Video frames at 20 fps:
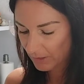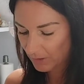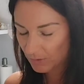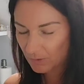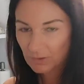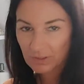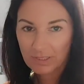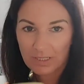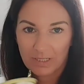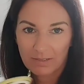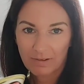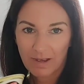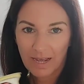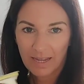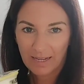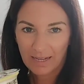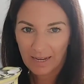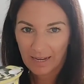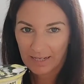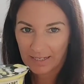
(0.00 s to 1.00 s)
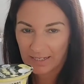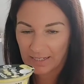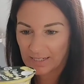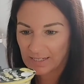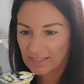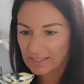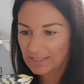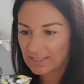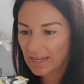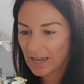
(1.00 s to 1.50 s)
Und zwar, ich rechne
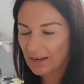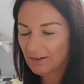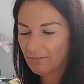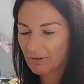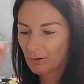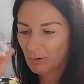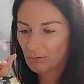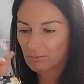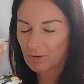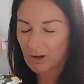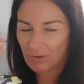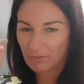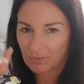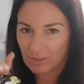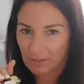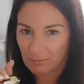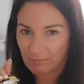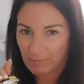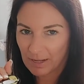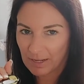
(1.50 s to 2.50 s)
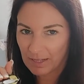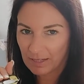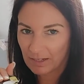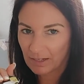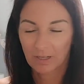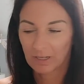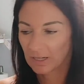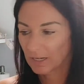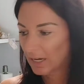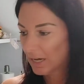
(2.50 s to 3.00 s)
das jetzt einfach um auf den
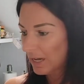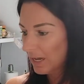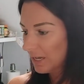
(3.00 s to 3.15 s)
Becher.